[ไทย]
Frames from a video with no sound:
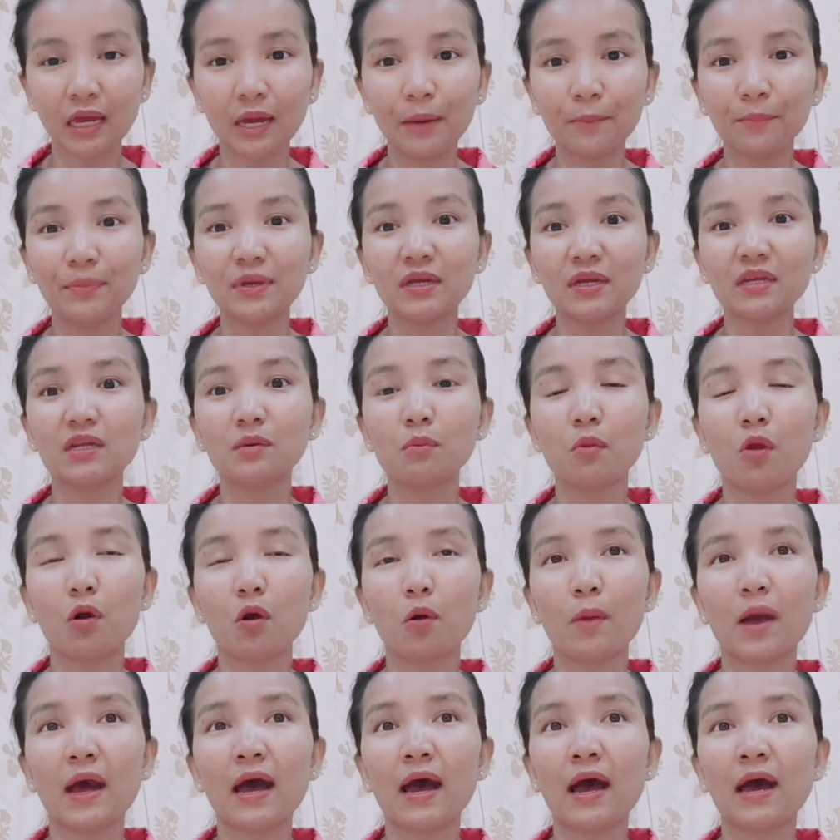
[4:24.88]
เพื่อนน่ะบอก
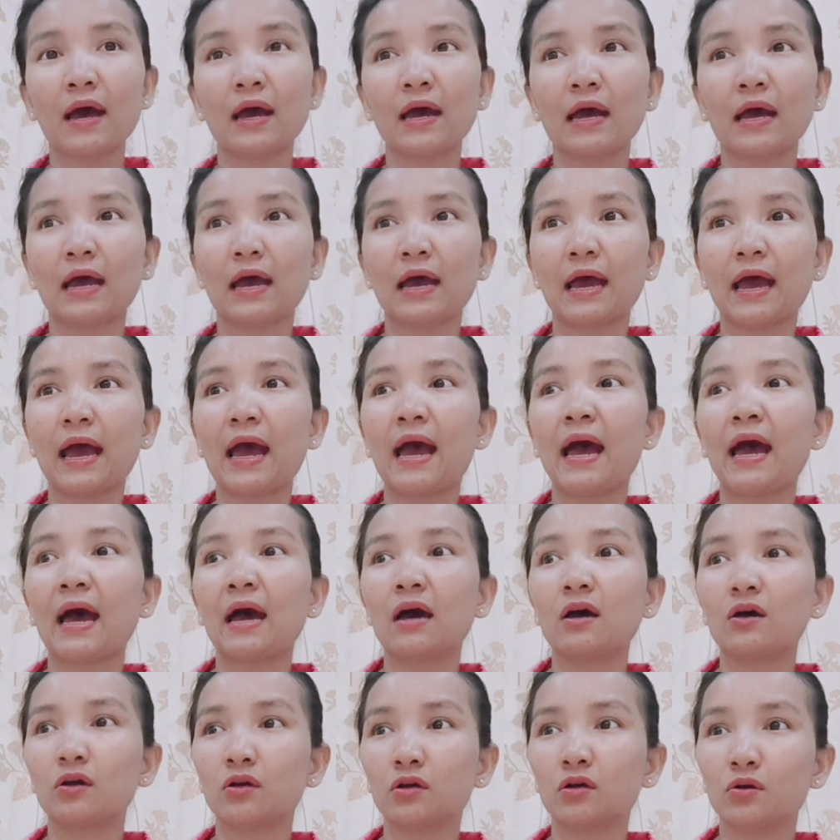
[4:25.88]
ว่า อ่ะ
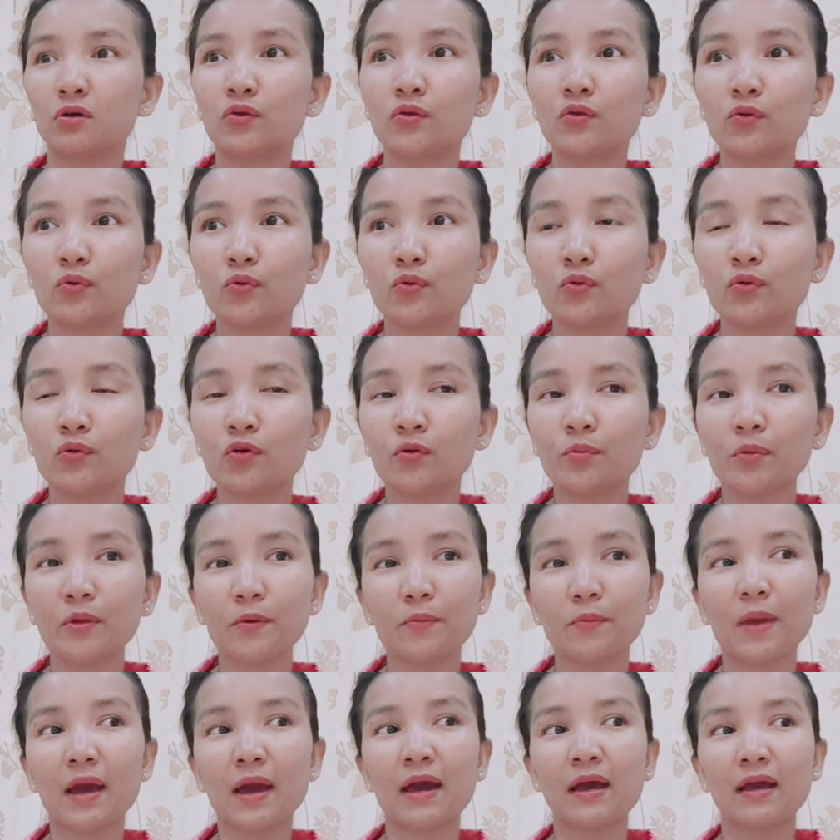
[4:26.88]
หนูเพื่อ
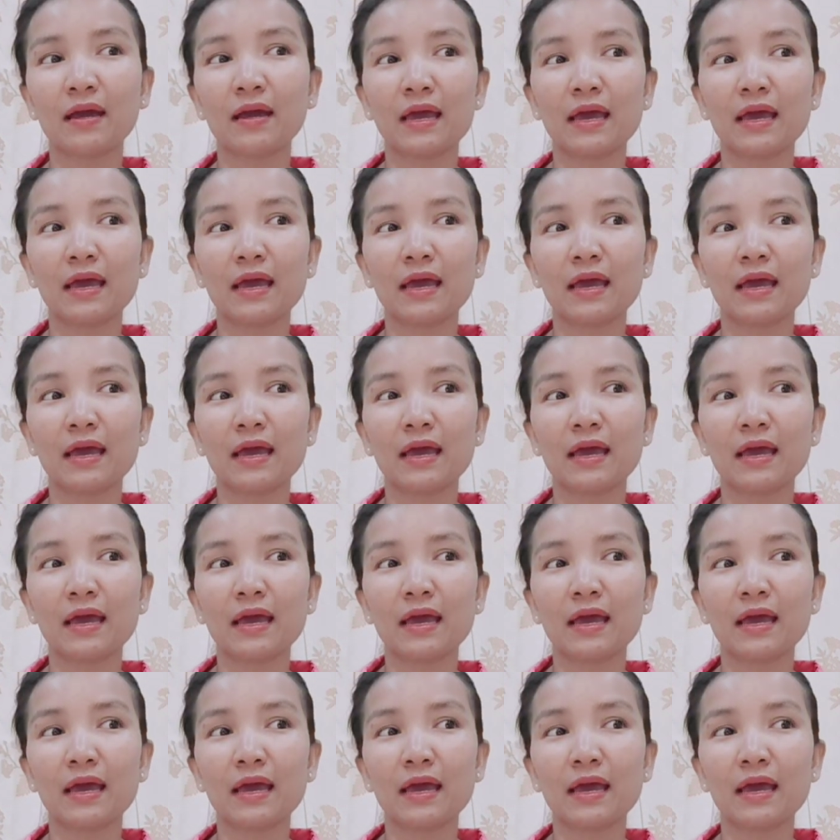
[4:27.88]
นว่า